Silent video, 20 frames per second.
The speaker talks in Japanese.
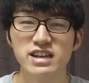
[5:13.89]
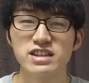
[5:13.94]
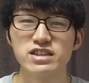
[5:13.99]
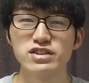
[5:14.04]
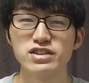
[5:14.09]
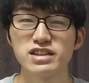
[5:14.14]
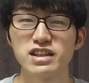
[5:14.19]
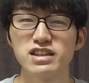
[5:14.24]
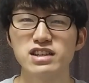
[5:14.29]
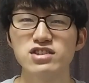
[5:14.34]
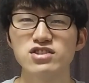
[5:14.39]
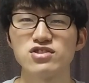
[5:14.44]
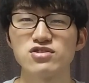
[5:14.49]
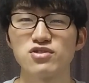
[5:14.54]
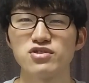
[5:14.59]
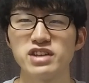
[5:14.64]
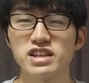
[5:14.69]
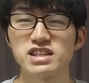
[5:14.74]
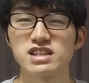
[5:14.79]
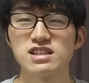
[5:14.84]
続いてにじゅう
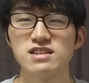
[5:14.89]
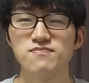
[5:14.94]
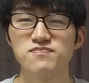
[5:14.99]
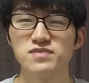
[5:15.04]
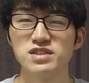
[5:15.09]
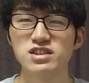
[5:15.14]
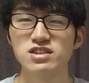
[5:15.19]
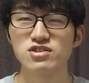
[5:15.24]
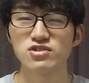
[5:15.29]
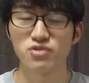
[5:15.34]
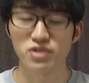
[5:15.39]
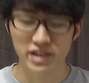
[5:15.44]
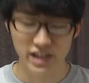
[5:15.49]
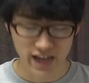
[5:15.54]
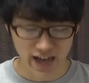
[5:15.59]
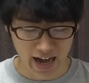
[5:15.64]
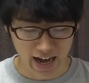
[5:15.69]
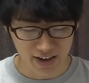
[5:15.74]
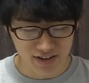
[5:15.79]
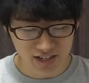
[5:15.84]
ごいです。にじゅうごい、
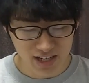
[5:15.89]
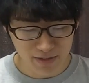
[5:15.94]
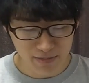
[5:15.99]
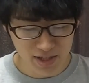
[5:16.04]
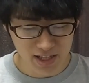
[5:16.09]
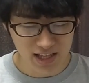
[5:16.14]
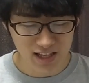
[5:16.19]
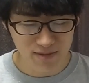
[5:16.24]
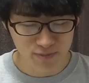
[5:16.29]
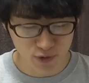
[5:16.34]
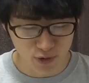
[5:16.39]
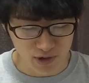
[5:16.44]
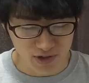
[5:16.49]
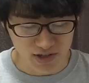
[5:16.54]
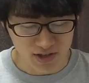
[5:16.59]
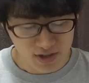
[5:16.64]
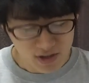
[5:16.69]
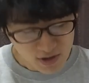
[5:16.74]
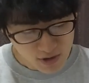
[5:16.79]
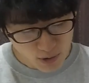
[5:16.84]

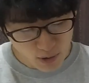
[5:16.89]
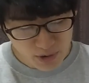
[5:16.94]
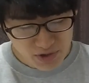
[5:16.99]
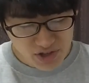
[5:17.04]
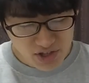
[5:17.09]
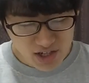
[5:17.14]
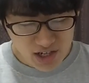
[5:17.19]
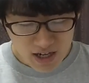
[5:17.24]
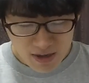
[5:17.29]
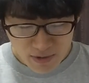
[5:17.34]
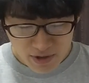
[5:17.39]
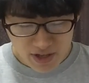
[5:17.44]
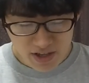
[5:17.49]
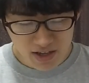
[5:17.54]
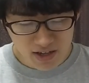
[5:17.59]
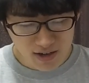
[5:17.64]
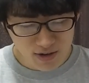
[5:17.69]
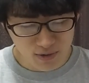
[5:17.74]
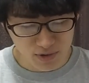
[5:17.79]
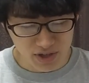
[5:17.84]
アグラビティボーイズ。こちらもね、
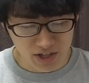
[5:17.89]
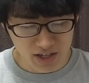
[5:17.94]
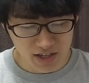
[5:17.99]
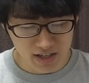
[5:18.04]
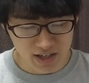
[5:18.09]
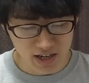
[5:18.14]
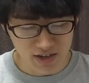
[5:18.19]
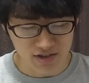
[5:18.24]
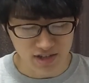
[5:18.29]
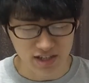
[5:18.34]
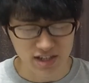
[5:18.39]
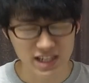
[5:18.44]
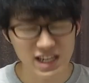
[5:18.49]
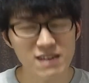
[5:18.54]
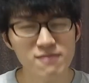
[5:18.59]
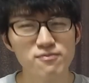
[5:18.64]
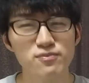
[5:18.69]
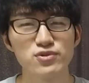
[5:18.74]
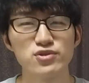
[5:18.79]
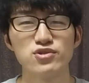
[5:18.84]
結構人気あるんですね。
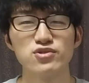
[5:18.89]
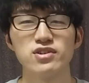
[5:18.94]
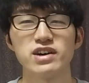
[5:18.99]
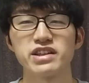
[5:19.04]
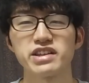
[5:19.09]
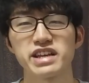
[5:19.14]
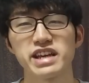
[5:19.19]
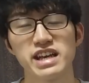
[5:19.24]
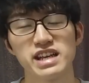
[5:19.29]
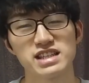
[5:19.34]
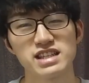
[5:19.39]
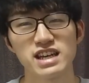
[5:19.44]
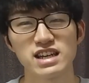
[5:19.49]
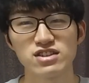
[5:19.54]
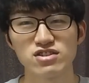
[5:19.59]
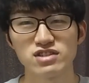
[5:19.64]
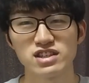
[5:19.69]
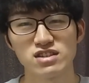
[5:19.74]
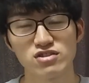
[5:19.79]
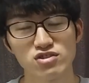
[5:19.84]
ジャンプの、あの、掲載
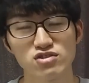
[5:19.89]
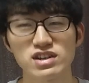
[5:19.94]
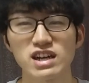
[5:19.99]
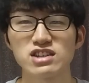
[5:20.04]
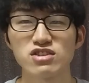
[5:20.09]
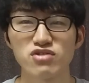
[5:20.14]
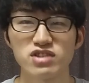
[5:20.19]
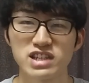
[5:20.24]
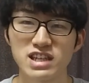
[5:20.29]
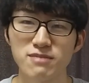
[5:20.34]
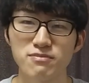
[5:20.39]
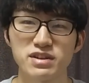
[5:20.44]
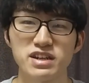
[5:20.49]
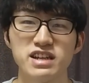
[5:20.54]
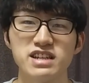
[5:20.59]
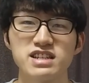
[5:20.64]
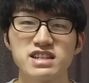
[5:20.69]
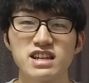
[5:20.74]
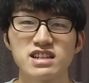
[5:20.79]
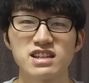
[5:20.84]
順、週刊少年ジャンプ
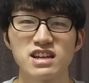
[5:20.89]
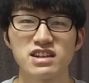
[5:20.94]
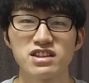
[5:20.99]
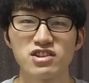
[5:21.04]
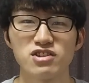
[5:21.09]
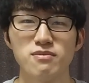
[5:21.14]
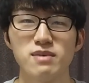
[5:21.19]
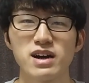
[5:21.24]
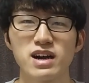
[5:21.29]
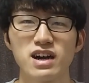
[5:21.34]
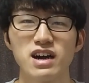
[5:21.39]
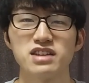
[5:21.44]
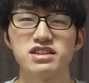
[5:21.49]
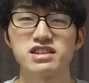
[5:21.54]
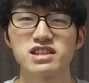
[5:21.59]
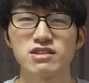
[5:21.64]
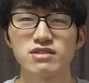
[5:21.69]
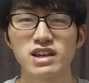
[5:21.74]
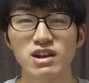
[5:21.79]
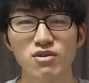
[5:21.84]
で連載されてる漫画なんで
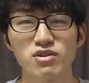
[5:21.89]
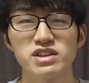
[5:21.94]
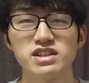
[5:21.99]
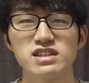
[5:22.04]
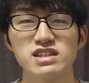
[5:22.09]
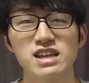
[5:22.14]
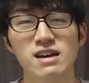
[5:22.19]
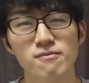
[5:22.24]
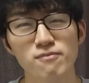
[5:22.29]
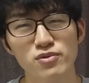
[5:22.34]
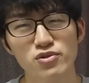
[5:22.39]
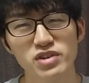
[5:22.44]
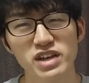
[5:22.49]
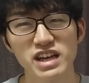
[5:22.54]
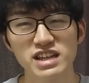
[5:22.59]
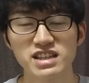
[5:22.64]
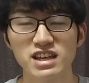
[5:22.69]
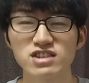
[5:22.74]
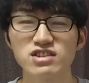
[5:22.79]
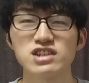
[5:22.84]
すけど、結構ね、ジャンプの
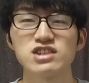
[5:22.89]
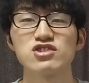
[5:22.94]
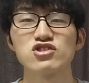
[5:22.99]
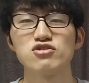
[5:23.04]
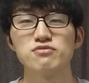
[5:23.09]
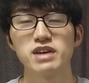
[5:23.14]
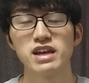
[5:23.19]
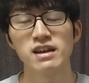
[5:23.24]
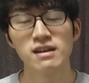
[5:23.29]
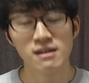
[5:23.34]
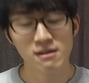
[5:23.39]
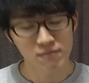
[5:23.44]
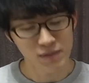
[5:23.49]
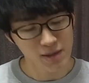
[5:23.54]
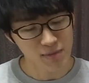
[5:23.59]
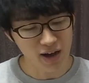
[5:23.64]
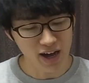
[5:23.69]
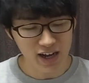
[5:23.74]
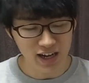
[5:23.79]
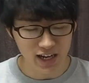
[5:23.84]
掲載順は低め。多
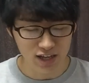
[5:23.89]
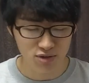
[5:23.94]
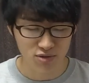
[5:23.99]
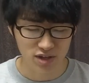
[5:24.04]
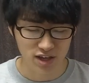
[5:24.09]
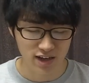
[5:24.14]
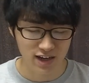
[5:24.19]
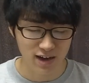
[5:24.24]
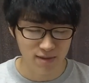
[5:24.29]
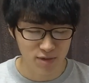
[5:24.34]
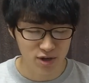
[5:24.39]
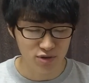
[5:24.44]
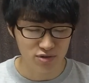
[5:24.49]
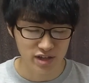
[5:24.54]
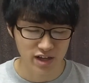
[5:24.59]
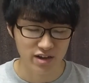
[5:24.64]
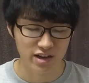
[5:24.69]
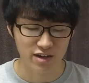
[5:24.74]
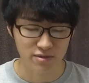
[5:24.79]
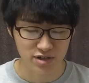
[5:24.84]
分アンケートの結果はあんま良く
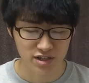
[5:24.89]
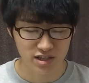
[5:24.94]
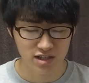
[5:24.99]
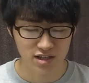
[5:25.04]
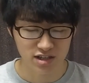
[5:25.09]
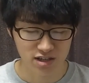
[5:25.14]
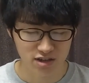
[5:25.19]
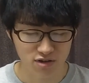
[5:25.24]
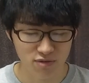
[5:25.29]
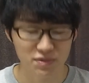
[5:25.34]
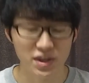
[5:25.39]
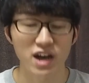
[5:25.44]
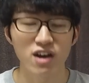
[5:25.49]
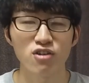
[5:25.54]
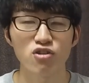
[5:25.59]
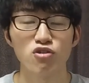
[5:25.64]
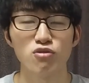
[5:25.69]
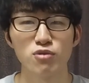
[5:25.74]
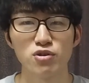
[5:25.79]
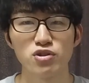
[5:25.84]
ないかもしれないですけど、単
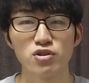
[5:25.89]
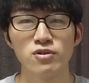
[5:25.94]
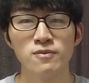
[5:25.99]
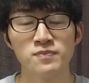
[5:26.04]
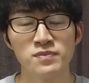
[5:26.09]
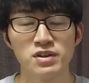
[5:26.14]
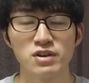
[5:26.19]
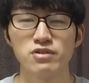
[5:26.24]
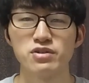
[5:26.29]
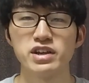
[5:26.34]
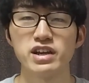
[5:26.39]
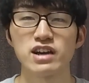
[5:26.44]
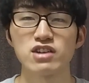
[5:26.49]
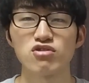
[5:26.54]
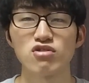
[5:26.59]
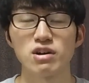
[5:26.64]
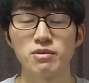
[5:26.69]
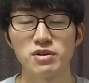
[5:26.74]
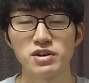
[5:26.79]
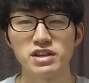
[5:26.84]
行本の売り上げ
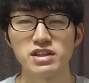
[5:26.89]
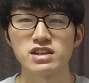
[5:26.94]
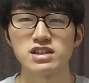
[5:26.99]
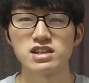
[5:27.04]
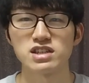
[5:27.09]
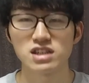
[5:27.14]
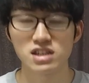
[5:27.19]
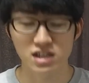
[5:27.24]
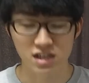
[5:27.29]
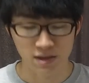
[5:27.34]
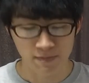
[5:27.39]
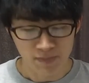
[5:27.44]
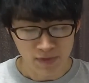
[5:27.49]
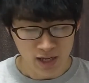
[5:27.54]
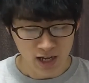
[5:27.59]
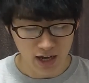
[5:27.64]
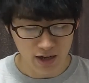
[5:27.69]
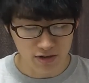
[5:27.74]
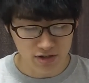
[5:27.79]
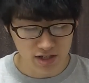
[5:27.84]
とかもいいですし、
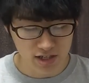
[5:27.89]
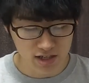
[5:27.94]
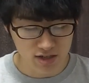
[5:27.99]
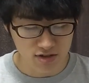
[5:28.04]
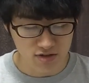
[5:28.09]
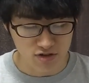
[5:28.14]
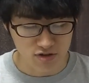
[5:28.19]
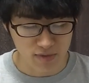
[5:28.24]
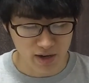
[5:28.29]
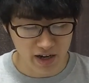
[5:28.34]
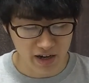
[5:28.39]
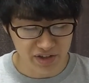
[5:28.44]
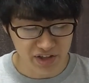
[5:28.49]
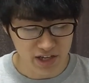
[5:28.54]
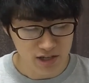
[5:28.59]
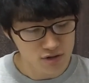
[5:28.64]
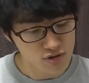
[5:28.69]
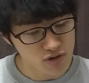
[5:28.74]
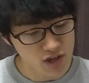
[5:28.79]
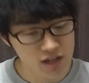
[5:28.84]
あの、次に来る漫画
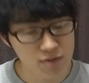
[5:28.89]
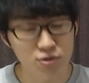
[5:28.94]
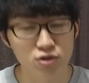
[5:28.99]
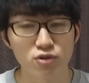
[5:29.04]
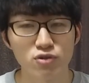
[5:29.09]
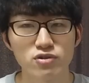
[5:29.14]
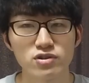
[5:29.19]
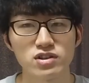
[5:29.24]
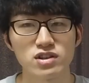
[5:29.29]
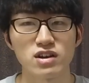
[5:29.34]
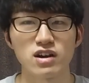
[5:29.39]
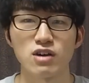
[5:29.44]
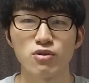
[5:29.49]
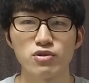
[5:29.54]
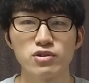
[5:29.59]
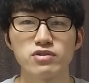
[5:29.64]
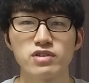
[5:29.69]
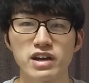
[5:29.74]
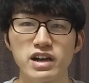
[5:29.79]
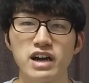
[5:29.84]
大賞とかでもろくいとか
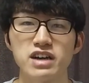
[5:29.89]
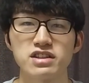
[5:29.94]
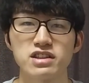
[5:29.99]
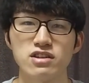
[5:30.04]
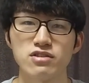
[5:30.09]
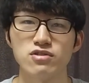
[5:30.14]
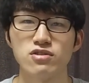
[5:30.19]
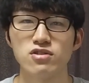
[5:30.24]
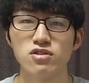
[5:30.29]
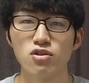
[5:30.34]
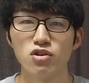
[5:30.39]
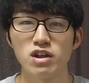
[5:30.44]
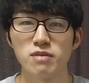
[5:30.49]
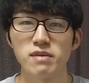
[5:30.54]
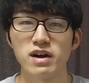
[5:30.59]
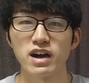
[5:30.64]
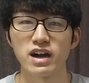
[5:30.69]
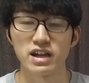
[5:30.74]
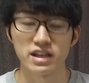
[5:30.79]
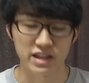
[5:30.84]
ごいぐらい入ってるような
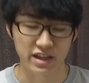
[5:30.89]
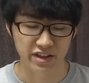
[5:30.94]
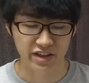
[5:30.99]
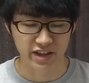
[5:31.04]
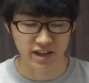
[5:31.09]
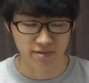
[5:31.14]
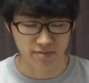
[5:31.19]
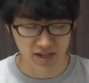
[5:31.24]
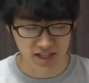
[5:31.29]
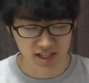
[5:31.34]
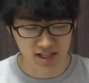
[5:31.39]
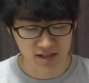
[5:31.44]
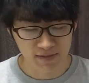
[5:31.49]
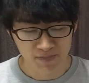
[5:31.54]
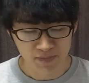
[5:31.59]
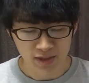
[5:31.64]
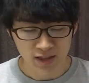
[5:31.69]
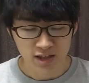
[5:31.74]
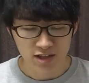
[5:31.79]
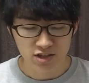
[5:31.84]
漫画になってます。
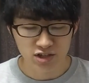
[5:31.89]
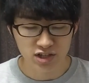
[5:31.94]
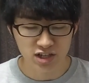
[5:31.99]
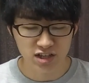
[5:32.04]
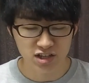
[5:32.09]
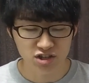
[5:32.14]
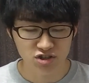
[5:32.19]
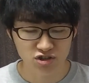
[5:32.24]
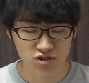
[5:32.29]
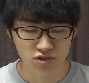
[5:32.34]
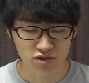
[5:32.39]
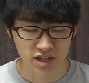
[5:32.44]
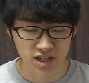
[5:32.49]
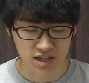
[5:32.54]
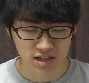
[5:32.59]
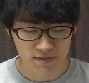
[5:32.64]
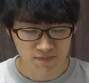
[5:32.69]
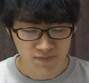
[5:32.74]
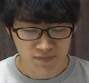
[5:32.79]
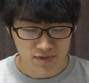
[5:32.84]
続いてにじゅうよんいで
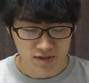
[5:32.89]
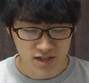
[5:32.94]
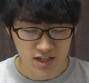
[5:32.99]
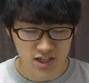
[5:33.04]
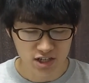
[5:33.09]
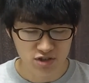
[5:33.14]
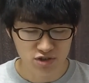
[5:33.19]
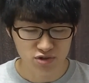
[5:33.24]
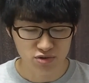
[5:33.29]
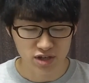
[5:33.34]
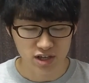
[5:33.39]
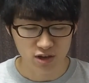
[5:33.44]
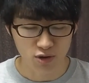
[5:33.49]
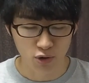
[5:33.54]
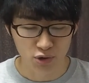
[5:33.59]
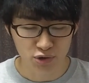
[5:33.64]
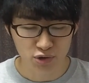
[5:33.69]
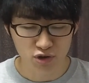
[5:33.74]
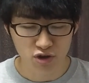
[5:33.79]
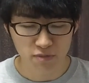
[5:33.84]
す。にじゅうよんい、
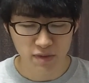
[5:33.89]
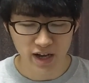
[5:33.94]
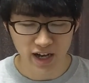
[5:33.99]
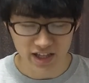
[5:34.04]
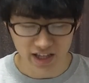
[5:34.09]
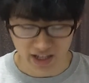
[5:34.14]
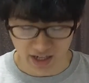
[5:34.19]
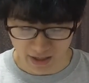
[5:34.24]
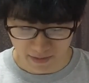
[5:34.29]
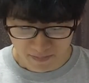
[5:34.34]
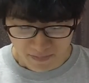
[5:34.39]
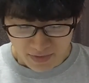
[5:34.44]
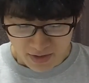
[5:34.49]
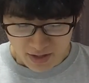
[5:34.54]
音嫁語り。